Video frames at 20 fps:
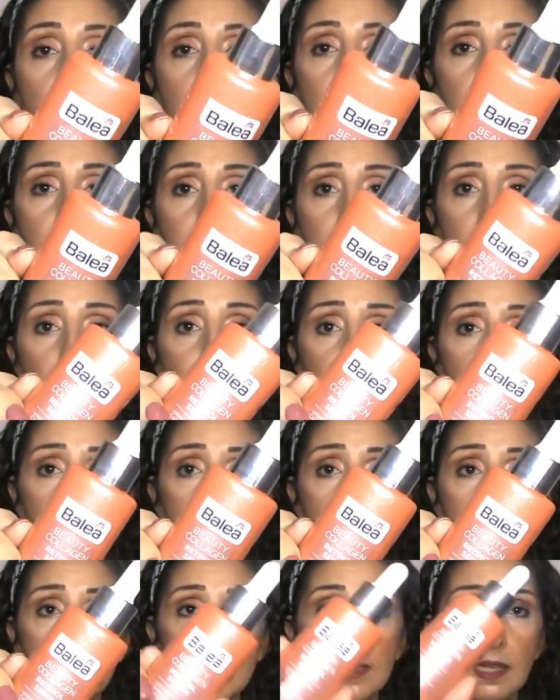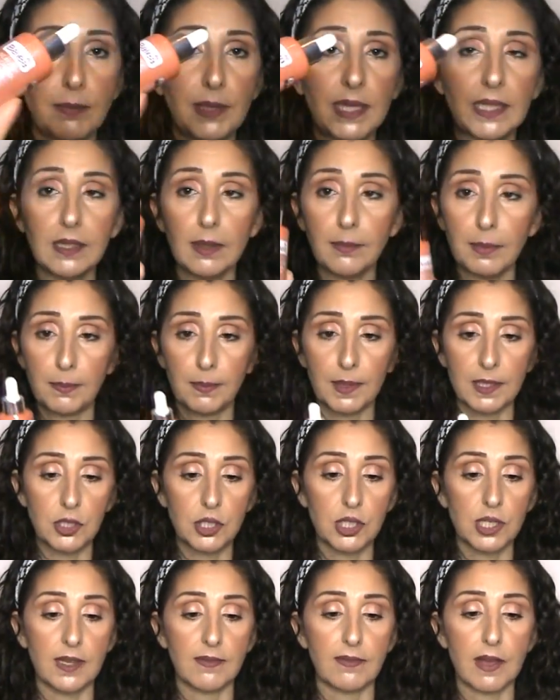Uh, allora, inizialmente mi
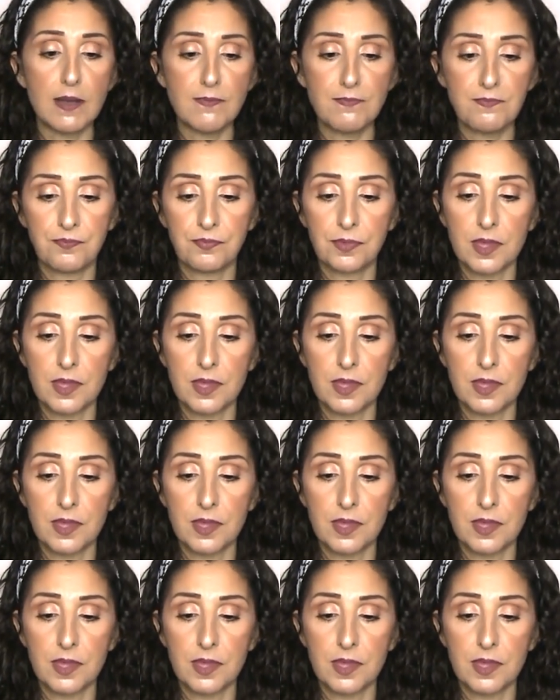piaceva,